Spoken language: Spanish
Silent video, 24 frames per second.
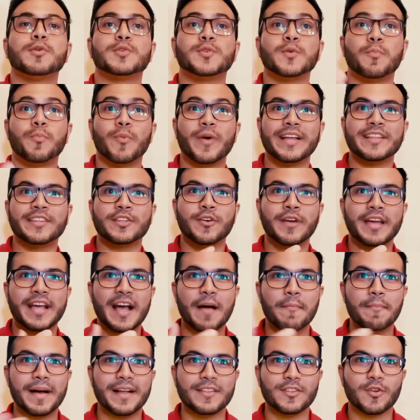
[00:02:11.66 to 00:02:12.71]
por supuesto
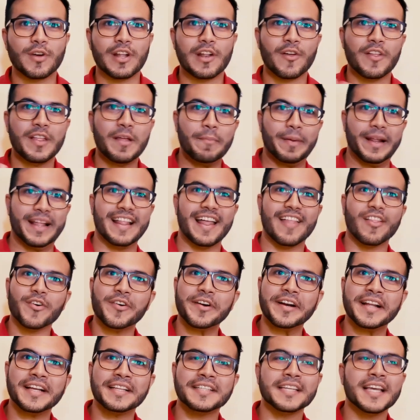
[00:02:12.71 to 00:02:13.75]
escapando de los
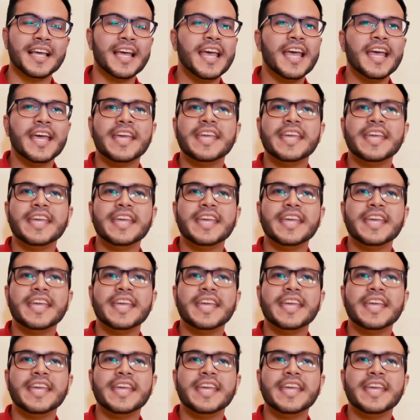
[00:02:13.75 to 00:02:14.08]
depredadores